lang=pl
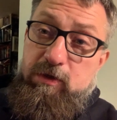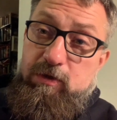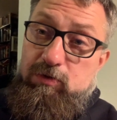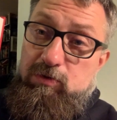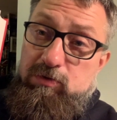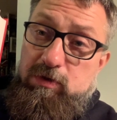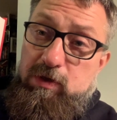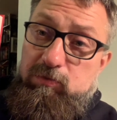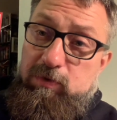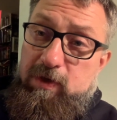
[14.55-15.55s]
Książka,
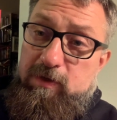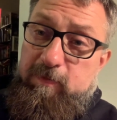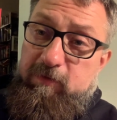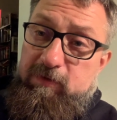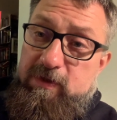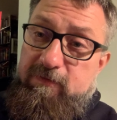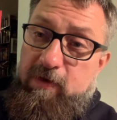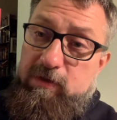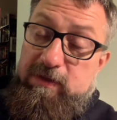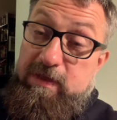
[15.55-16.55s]
która jest pewnie
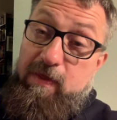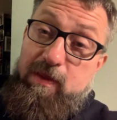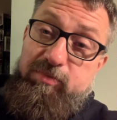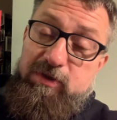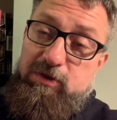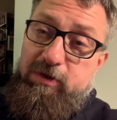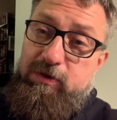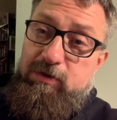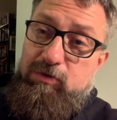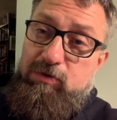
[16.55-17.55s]
znana przez
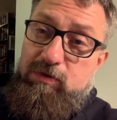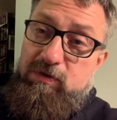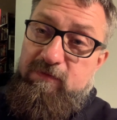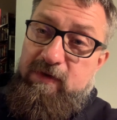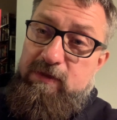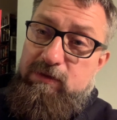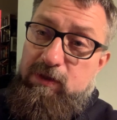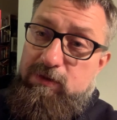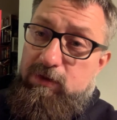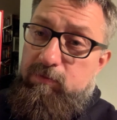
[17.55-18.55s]
część z Was,
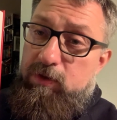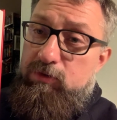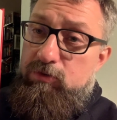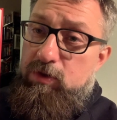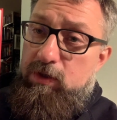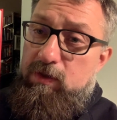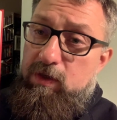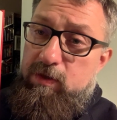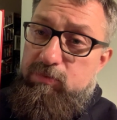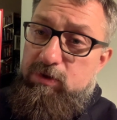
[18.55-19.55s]
Jacek Bartosiak,
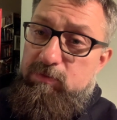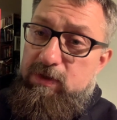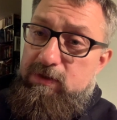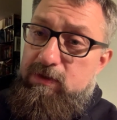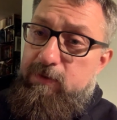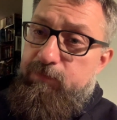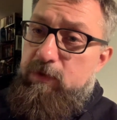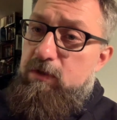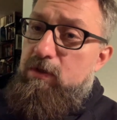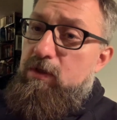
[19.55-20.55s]
Najlepsze miejsce
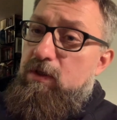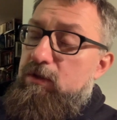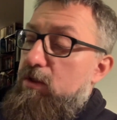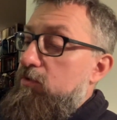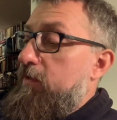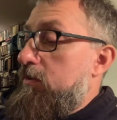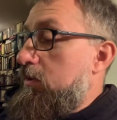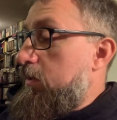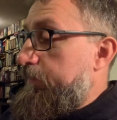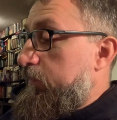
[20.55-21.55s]
na
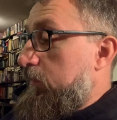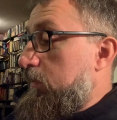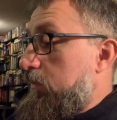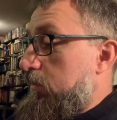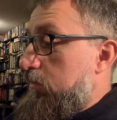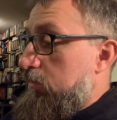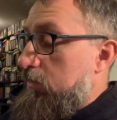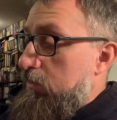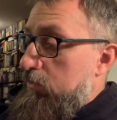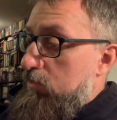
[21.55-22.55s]
świecie,
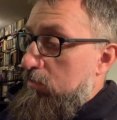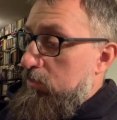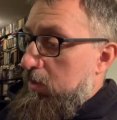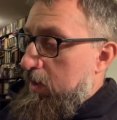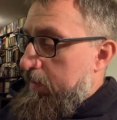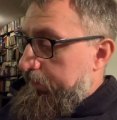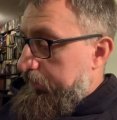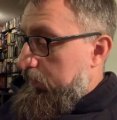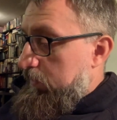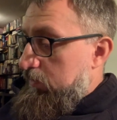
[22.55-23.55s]
czyli książka,
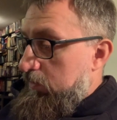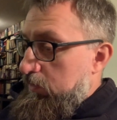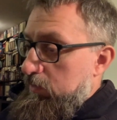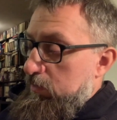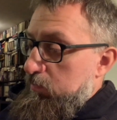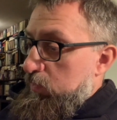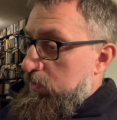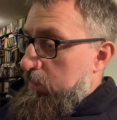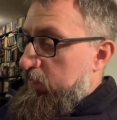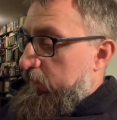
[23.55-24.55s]

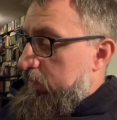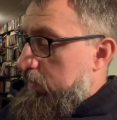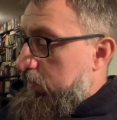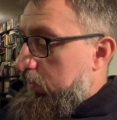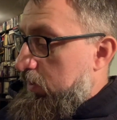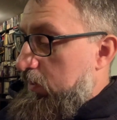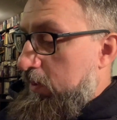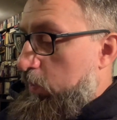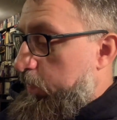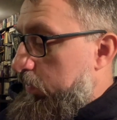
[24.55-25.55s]
można powiedzieć, takiej
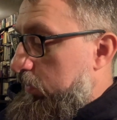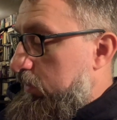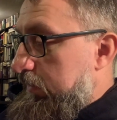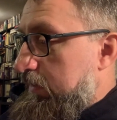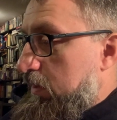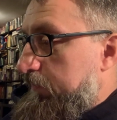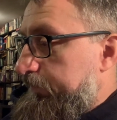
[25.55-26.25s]
geopolityce